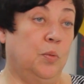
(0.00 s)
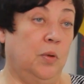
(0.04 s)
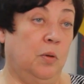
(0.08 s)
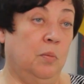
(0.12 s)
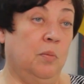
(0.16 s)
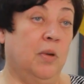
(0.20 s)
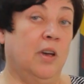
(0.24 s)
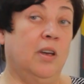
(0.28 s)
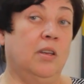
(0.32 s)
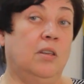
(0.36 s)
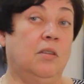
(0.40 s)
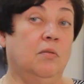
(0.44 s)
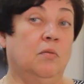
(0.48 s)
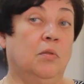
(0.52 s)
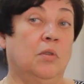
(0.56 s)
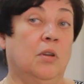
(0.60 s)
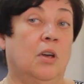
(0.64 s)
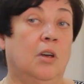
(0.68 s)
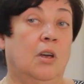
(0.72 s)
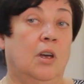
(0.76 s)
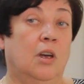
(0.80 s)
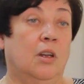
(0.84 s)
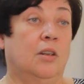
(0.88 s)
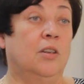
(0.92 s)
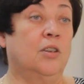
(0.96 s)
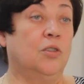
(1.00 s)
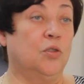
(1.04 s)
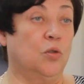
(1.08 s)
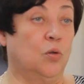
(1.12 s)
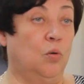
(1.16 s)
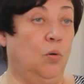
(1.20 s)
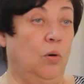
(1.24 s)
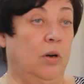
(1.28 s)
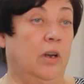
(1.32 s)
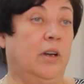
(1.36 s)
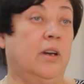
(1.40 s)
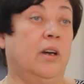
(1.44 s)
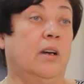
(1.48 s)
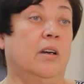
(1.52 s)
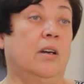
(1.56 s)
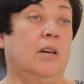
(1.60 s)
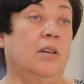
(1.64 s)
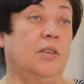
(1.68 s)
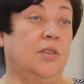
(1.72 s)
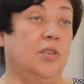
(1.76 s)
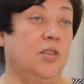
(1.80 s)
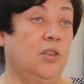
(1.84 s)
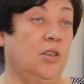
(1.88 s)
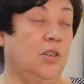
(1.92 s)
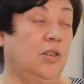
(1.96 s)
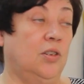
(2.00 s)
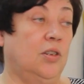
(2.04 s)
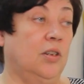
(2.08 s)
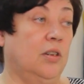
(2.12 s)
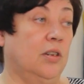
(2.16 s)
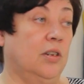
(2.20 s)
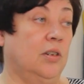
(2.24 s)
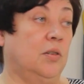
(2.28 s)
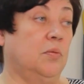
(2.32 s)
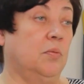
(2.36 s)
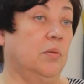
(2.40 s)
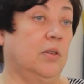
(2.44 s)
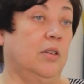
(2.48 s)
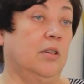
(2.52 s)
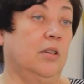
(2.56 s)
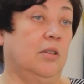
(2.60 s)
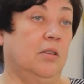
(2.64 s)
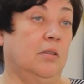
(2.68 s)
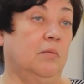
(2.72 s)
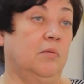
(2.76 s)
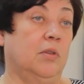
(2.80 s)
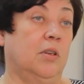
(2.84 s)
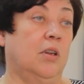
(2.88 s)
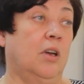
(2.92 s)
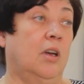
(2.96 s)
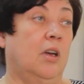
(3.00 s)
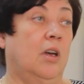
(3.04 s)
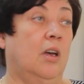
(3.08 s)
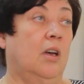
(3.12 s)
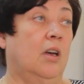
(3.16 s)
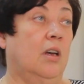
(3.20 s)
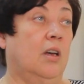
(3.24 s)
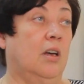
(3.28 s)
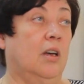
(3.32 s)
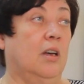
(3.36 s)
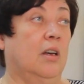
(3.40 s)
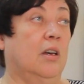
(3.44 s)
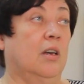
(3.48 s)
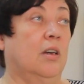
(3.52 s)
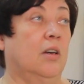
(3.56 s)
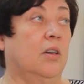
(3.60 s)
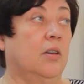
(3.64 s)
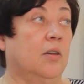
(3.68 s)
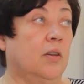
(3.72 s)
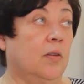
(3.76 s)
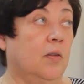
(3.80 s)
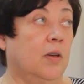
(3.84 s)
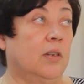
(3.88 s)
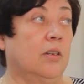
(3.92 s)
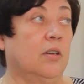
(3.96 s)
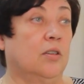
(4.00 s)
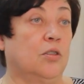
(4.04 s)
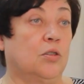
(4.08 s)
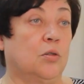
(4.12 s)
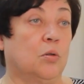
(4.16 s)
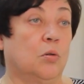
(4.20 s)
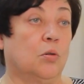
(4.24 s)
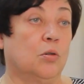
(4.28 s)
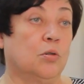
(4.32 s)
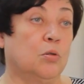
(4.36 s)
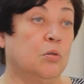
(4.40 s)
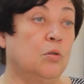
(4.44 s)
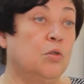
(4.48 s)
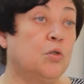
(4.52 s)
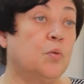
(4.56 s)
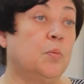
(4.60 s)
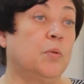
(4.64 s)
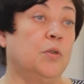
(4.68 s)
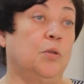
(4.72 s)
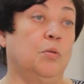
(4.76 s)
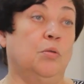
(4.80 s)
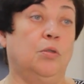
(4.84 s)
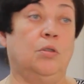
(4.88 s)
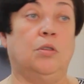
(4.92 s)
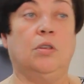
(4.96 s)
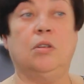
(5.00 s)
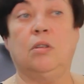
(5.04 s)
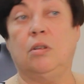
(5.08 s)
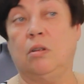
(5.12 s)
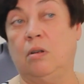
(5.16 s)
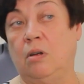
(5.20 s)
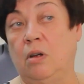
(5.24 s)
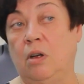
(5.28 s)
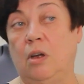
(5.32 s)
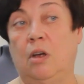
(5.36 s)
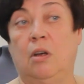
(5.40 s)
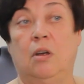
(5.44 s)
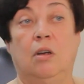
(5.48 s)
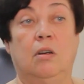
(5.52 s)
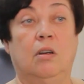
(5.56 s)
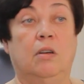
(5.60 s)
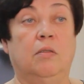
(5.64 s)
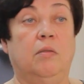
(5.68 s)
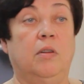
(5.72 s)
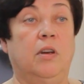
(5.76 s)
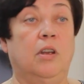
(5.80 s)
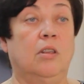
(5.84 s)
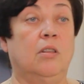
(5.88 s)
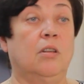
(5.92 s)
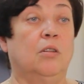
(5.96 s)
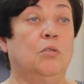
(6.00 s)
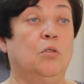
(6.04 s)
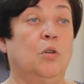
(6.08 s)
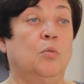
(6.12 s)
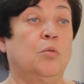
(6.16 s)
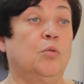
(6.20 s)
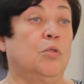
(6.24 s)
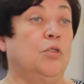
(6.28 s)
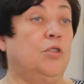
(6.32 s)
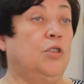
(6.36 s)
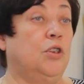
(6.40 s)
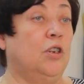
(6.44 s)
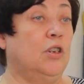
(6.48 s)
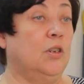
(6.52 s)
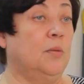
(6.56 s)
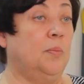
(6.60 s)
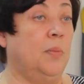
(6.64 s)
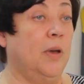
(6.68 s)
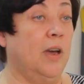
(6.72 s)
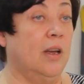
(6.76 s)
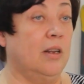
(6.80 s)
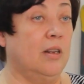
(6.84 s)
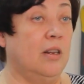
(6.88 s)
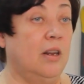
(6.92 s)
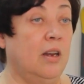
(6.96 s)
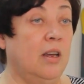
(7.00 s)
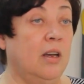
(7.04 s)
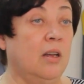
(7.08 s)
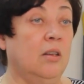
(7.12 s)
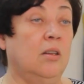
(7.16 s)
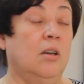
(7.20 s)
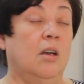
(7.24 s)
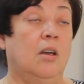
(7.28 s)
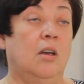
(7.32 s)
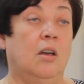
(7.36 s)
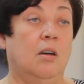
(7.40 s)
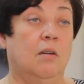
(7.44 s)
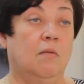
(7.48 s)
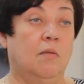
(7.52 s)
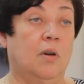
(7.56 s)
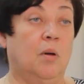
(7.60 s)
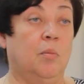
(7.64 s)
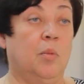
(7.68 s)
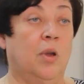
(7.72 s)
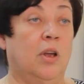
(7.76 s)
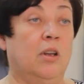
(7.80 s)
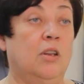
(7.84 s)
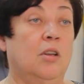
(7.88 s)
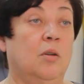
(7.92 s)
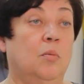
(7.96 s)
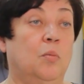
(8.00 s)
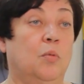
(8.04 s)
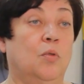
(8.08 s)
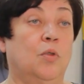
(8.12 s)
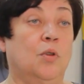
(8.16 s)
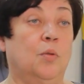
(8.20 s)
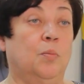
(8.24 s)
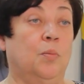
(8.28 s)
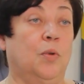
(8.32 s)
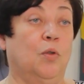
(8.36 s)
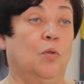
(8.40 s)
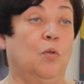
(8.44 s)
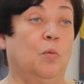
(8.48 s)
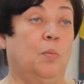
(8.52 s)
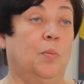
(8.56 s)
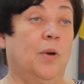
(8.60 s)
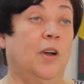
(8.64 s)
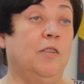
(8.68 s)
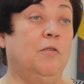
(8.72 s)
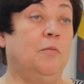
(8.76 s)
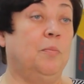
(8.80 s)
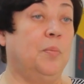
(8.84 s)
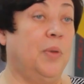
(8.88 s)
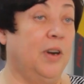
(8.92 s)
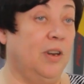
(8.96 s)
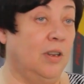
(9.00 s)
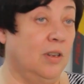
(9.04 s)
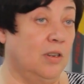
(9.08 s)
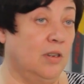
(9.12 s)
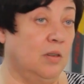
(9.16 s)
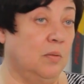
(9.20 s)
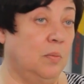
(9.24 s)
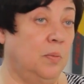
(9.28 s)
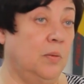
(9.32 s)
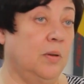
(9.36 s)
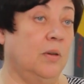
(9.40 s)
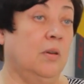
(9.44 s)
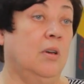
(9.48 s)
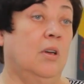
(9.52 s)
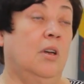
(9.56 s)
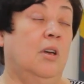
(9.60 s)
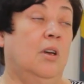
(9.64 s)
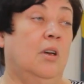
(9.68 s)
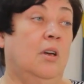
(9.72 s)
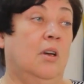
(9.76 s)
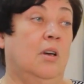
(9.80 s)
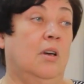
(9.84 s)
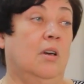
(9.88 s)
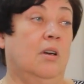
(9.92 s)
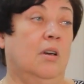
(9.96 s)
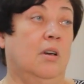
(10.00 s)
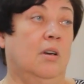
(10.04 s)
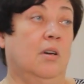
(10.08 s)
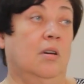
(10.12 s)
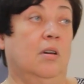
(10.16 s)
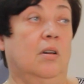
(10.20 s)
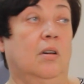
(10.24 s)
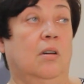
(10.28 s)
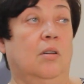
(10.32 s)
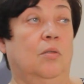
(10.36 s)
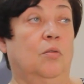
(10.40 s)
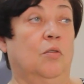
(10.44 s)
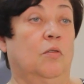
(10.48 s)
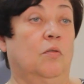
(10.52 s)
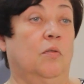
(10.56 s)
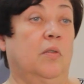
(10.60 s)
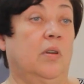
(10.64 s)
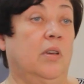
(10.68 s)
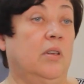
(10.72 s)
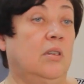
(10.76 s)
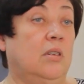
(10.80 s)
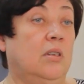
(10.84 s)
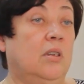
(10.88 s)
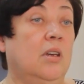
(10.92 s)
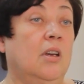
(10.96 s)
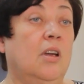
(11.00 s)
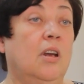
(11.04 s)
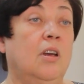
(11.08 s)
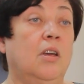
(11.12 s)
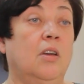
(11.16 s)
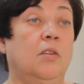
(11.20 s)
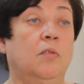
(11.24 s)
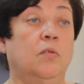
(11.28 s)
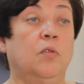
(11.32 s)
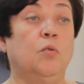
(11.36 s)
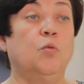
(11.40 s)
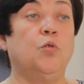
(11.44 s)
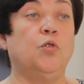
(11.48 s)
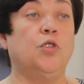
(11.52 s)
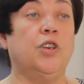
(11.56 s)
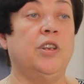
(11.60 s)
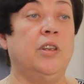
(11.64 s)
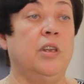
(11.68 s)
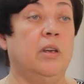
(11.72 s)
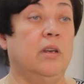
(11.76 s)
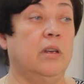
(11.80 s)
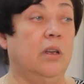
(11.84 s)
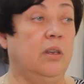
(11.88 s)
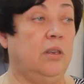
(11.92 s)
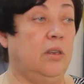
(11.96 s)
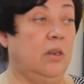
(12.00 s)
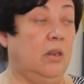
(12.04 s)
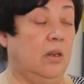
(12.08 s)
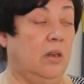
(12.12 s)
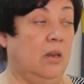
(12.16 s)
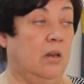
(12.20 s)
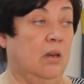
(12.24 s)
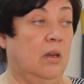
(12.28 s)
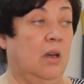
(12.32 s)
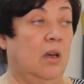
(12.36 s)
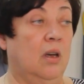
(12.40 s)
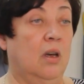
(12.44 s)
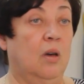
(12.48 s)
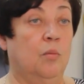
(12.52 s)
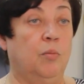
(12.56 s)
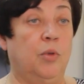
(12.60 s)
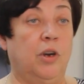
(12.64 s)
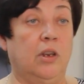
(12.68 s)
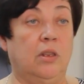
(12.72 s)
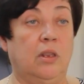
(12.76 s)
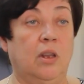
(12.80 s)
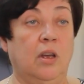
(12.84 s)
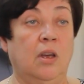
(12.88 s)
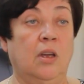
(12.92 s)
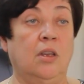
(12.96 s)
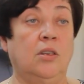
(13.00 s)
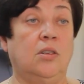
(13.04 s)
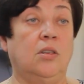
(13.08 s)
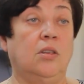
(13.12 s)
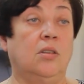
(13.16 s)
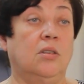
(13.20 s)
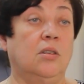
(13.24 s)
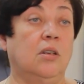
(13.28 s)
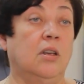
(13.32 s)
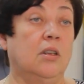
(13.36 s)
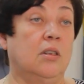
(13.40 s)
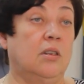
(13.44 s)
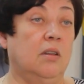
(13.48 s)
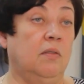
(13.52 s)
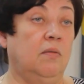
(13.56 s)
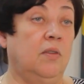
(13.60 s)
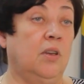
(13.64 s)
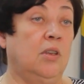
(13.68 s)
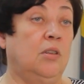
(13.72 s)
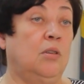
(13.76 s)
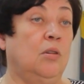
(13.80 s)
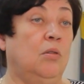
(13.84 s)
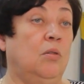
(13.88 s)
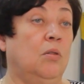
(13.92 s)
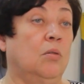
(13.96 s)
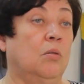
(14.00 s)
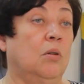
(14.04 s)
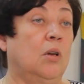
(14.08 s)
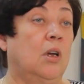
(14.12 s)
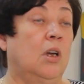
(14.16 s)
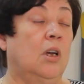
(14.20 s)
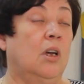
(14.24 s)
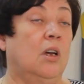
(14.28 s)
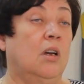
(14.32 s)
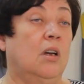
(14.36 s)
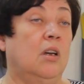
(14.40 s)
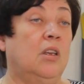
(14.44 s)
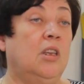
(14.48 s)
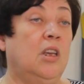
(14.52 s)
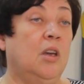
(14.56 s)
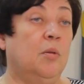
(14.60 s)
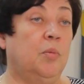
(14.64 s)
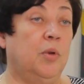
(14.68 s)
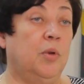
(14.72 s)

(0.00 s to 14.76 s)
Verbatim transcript: понимаете, вот насколько э, снизилась вот, это вот э, этот срок службы, то есть это говорит о том, что через 5 лет вам надо будет покупать, в принципе, э, новые изделия, и вы уже никакие претензии изготовителю не